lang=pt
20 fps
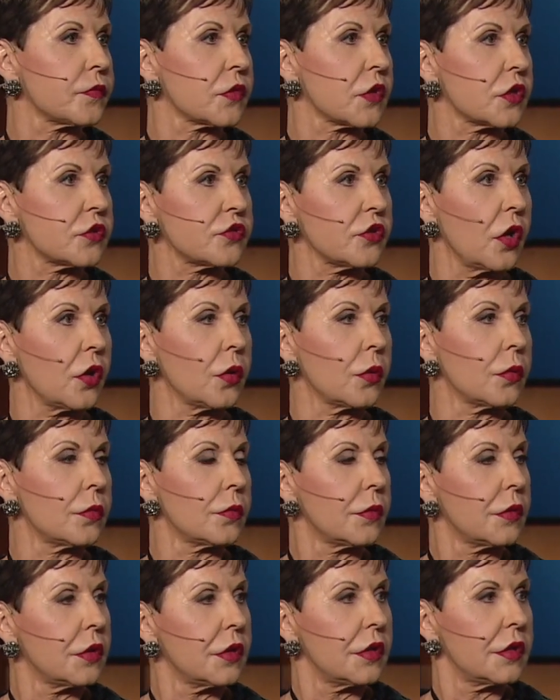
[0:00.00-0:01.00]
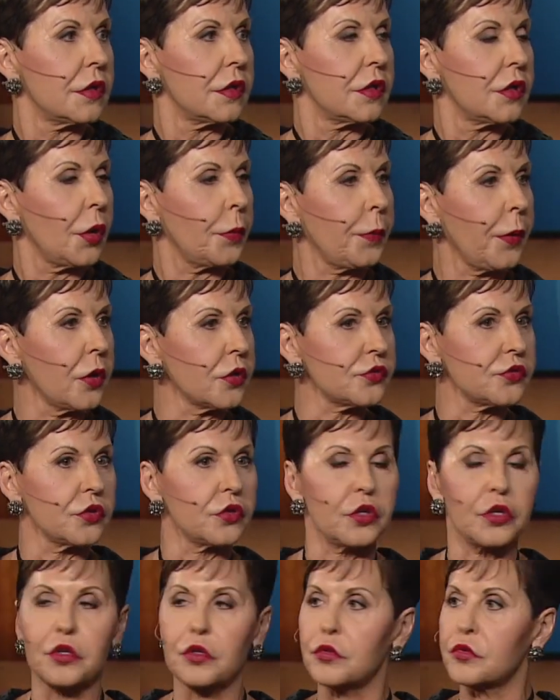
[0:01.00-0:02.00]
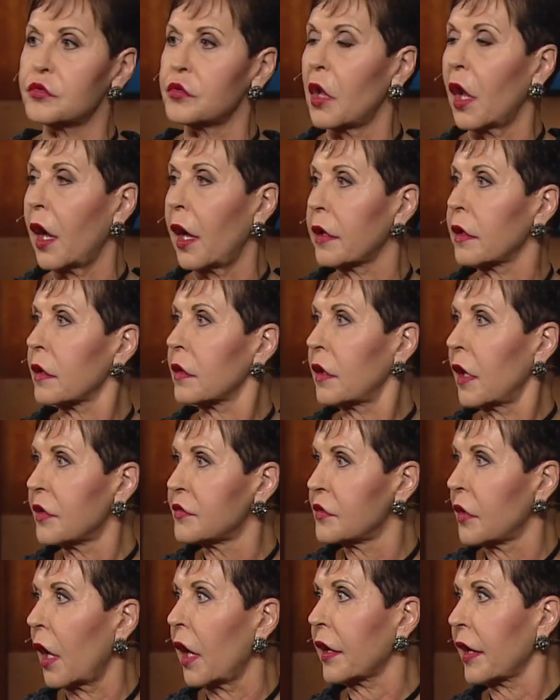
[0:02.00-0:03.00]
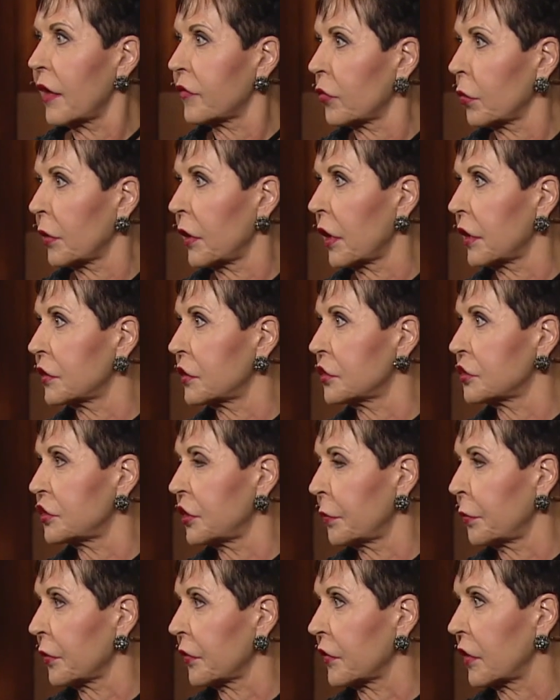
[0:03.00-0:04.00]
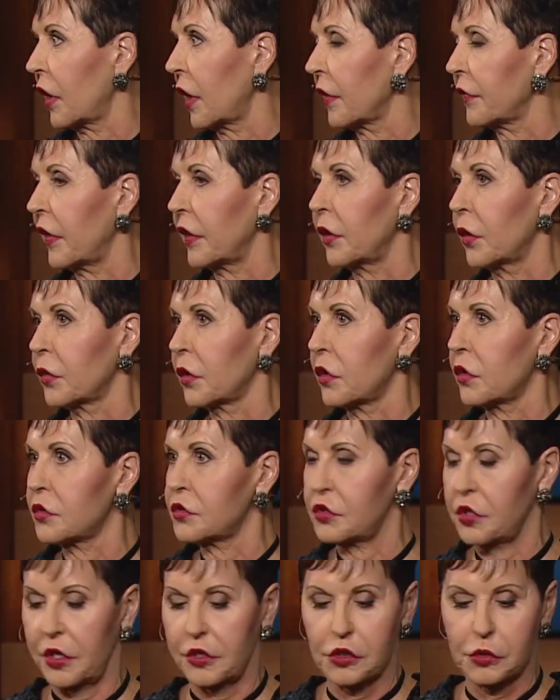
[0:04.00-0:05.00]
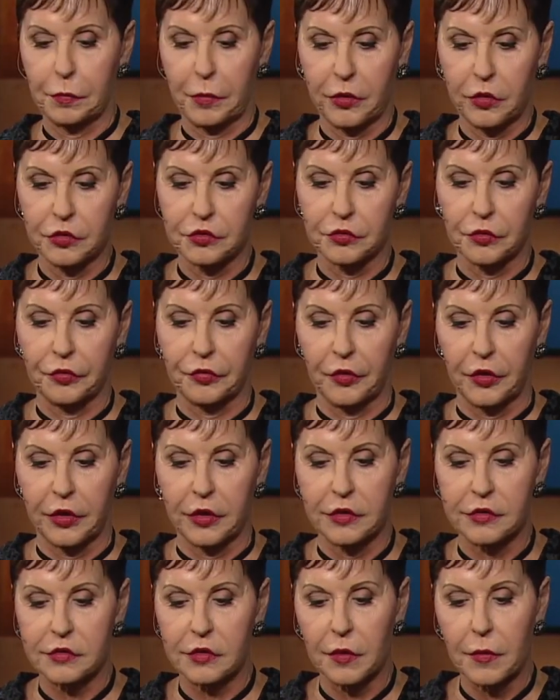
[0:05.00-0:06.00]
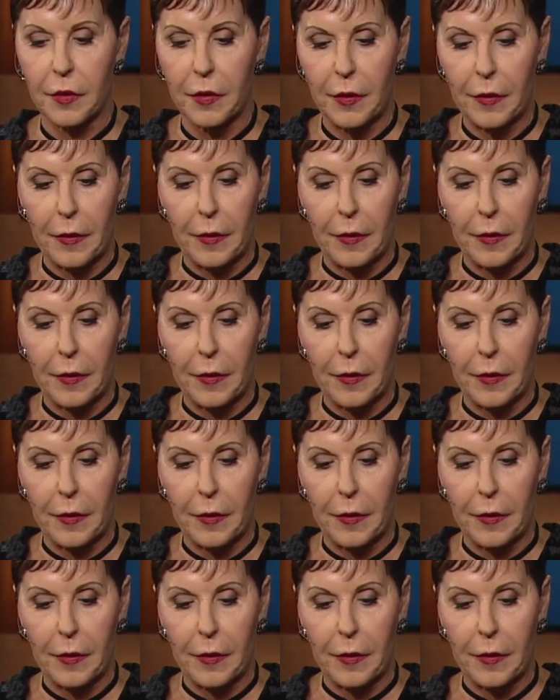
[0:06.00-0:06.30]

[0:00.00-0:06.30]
então, pessoas que não têm, não têm uma relação com Deus, elas não entendem coisas espirituais, sabe?